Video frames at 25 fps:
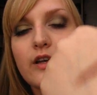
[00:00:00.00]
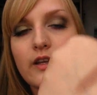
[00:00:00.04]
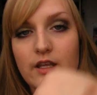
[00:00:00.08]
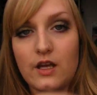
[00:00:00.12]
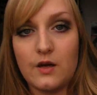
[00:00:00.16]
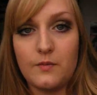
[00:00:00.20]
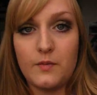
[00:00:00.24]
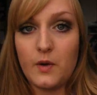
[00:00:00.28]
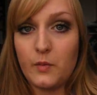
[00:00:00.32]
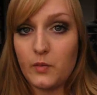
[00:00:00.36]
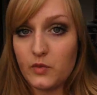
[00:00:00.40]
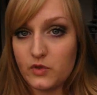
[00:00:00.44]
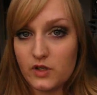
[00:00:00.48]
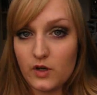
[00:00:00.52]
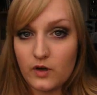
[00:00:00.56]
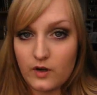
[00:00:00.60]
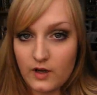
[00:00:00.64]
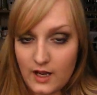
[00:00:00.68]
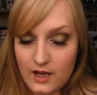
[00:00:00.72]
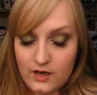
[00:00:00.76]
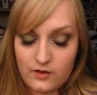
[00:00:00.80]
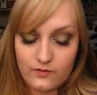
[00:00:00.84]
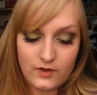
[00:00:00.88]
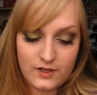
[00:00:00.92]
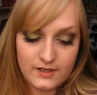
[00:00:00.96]
Ja, man muss auch
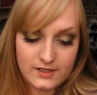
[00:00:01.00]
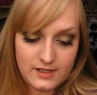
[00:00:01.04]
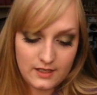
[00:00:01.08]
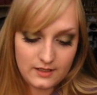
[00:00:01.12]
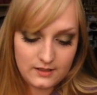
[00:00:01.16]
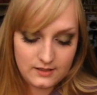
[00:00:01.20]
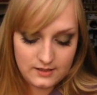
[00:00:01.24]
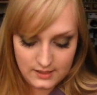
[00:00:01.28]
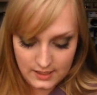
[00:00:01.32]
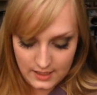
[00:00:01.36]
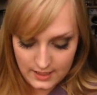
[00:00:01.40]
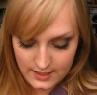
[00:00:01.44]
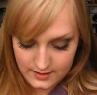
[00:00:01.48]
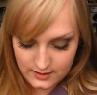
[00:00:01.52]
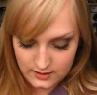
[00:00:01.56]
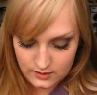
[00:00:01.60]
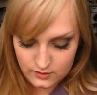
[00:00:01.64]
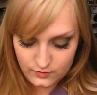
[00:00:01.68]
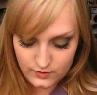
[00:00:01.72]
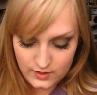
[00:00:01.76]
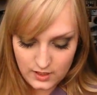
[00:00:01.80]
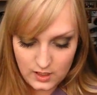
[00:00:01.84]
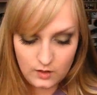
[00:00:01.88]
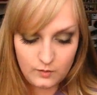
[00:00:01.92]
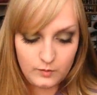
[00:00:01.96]
keinen Versand zahlen,
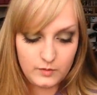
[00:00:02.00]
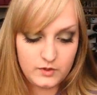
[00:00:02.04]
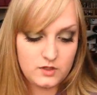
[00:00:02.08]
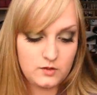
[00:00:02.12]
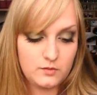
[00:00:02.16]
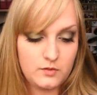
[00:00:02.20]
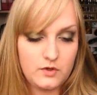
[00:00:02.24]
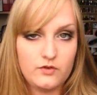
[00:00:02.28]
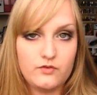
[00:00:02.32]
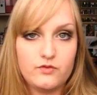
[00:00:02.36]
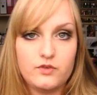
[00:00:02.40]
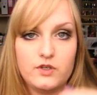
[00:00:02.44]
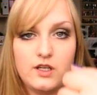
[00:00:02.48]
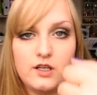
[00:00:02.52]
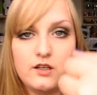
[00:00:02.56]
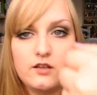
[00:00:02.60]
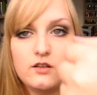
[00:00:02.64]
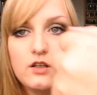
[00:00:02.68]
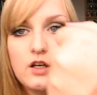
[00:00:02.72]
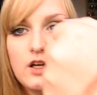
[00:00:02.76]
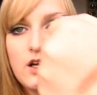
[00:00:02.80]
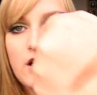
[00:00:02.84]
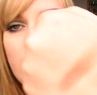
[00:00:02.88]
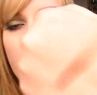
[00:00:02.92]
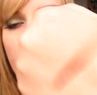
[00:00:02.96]
das fragen mich immer viele.